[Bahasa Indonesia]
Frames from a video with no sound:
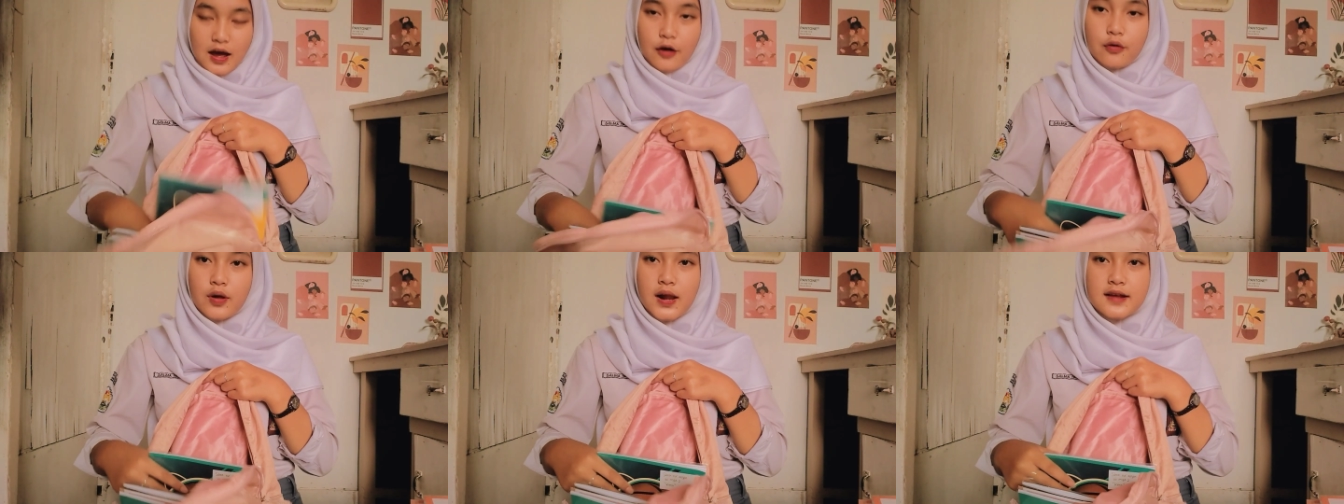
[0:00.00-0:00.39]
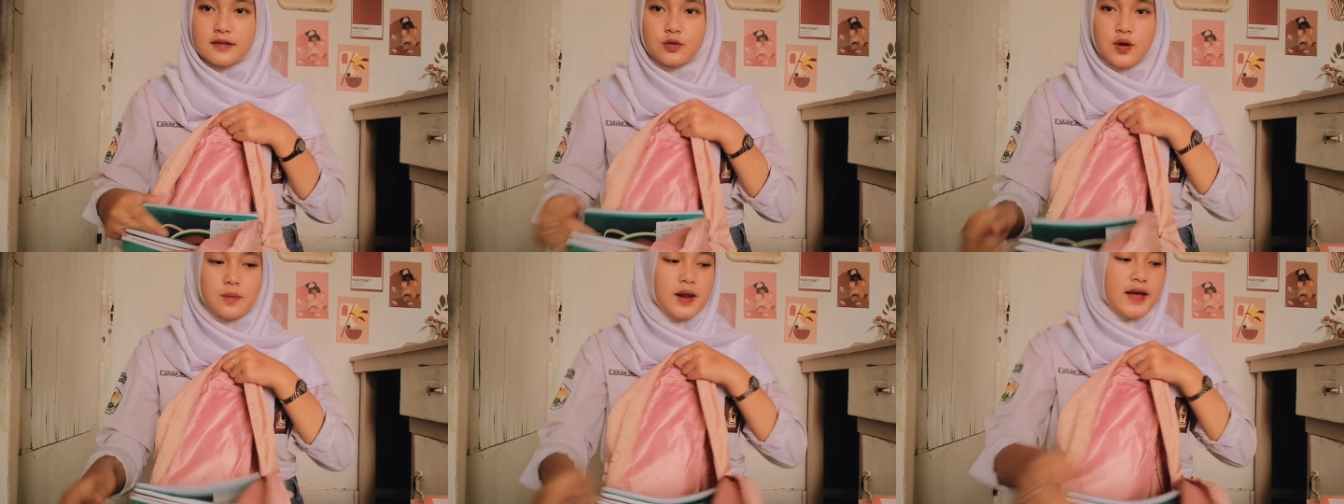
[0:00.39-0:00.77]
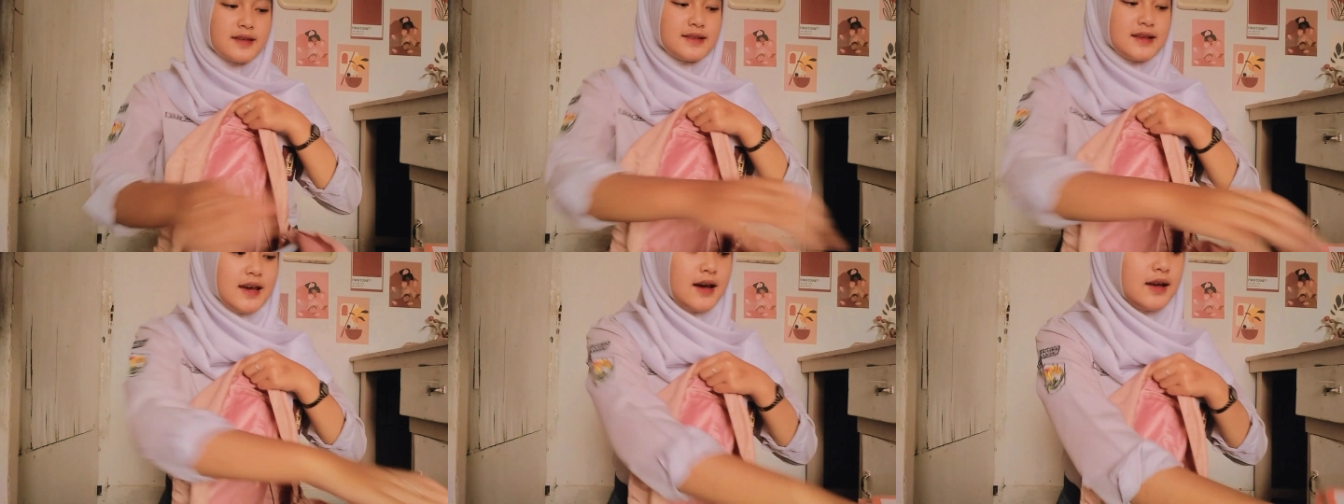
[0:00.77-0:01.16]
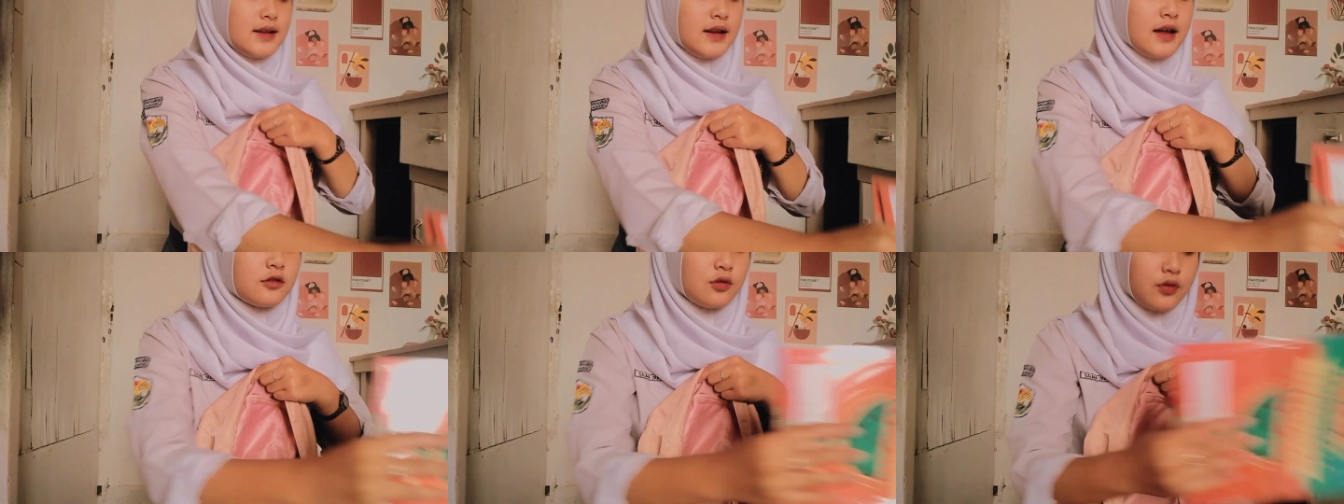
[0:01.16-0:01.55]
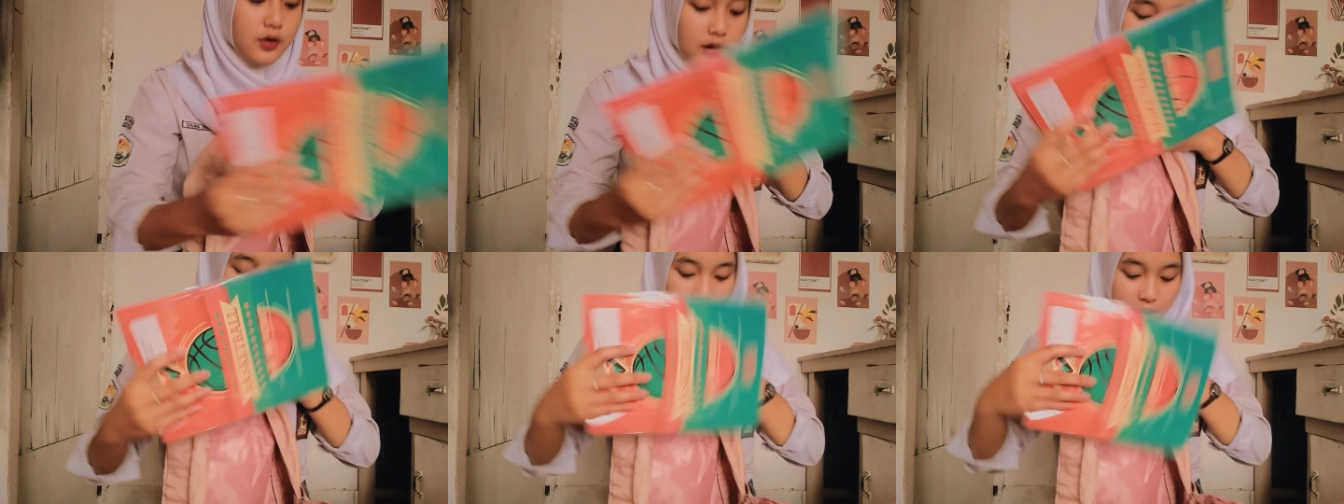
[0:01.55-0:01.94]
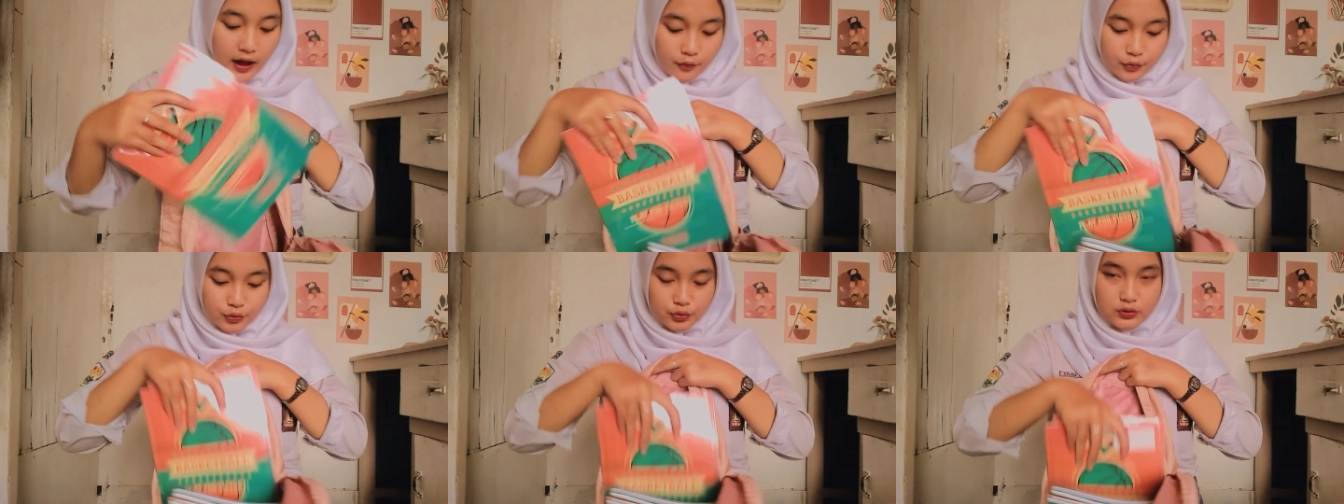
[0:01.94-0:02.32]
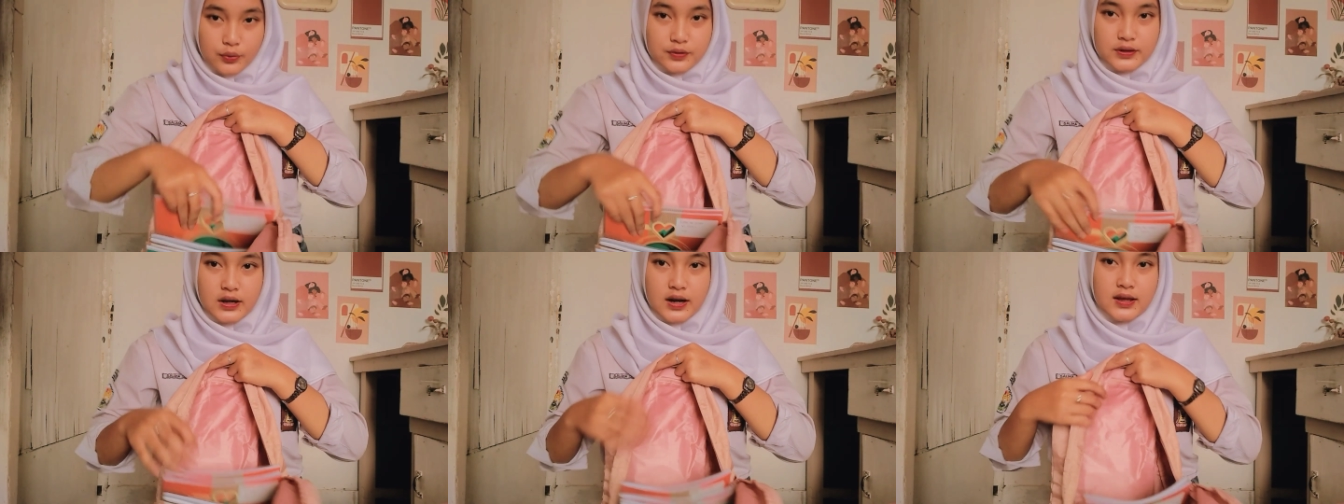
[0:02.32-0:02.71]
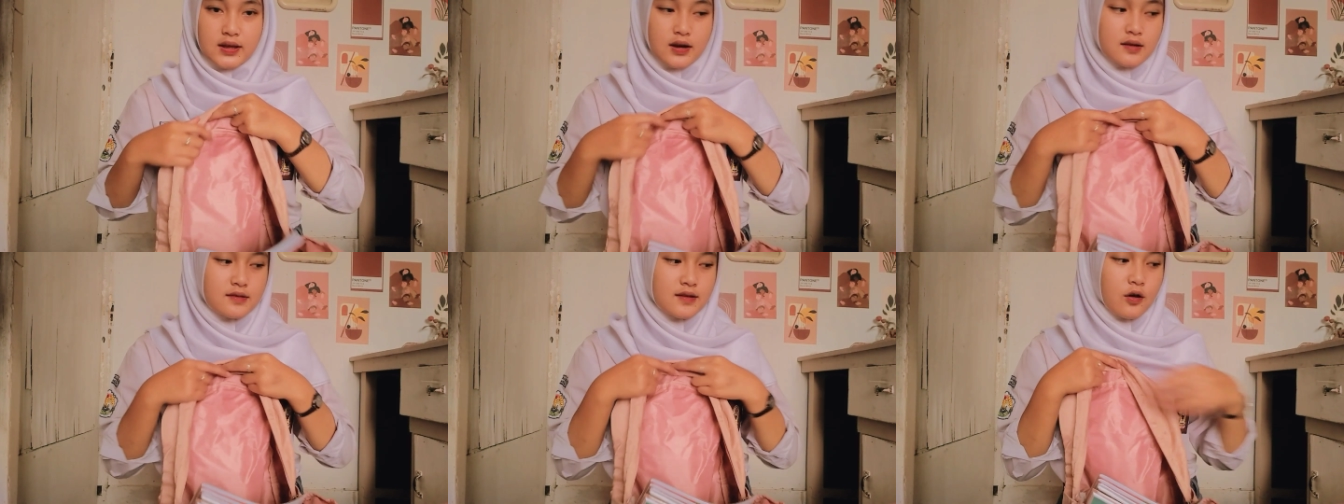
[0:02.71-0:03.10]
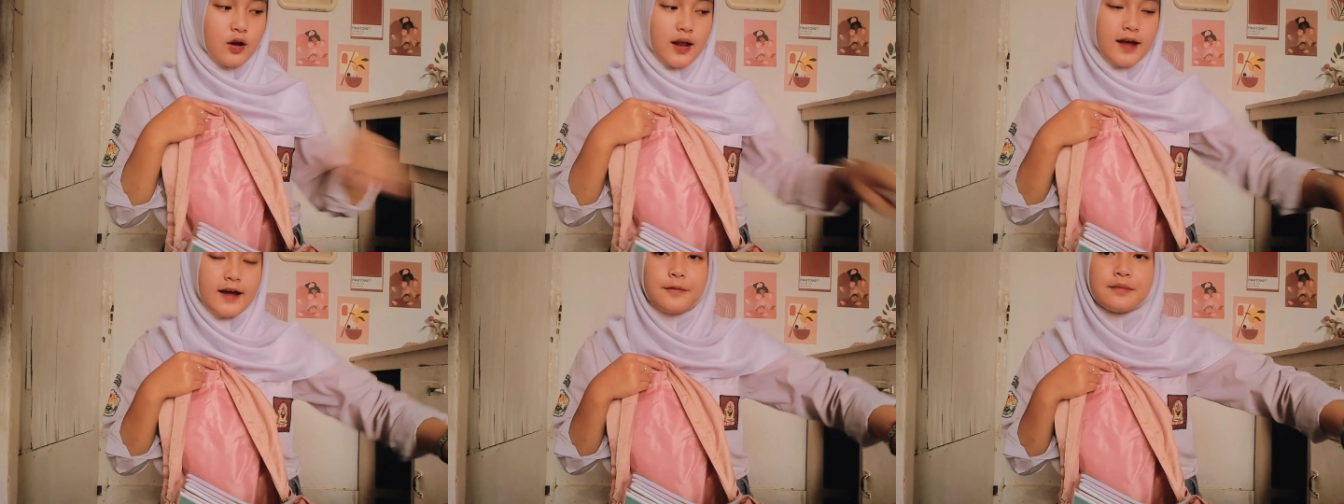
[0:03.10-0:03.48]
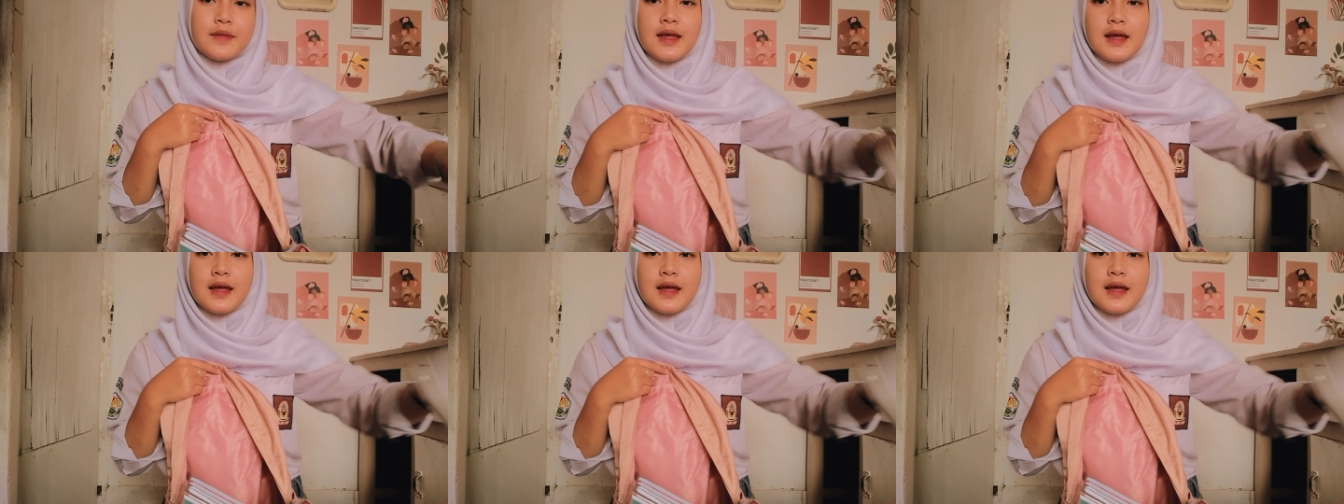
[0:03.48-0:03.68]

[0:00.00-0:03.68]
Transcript: aku kelas 12 ya. Ini tuh aku tuh tahun terakhir sekolah